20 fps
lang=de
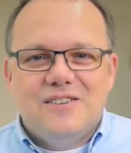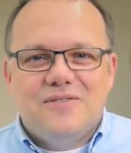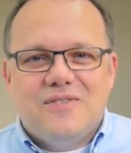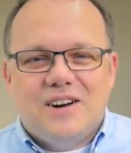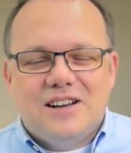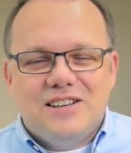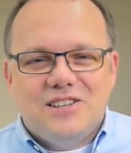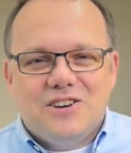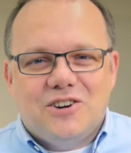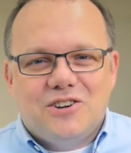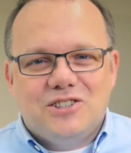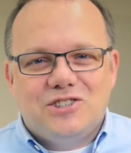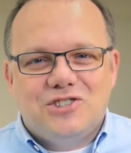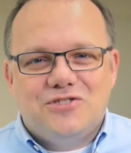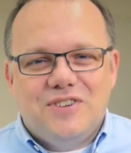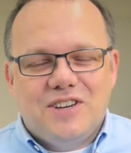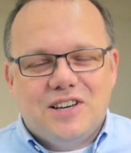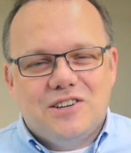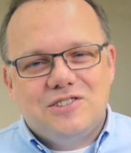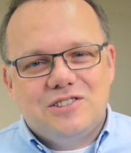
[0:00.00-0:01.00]
Weil ich auch in
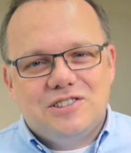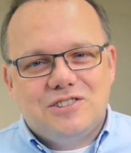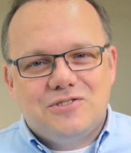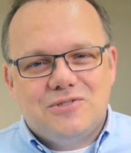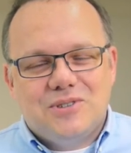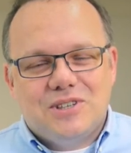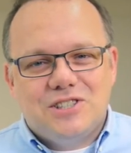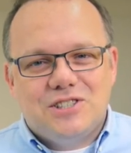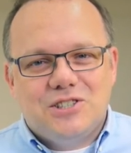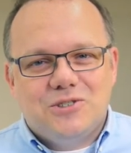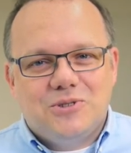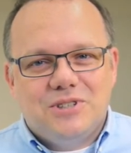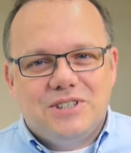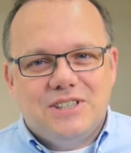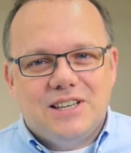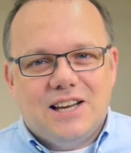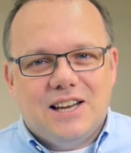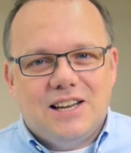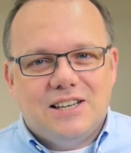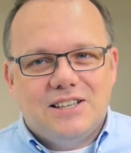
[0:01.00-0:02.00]
schwierigen Situationen nicht
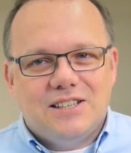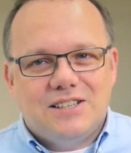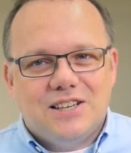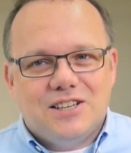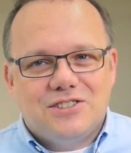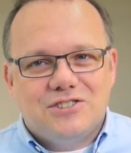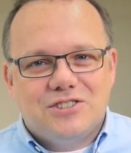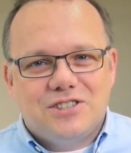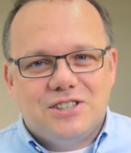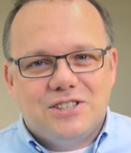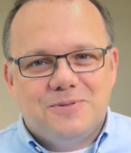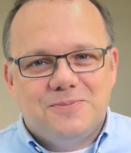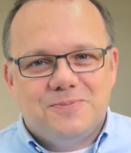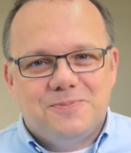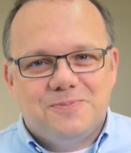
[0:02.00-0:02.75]
alleine dastehe.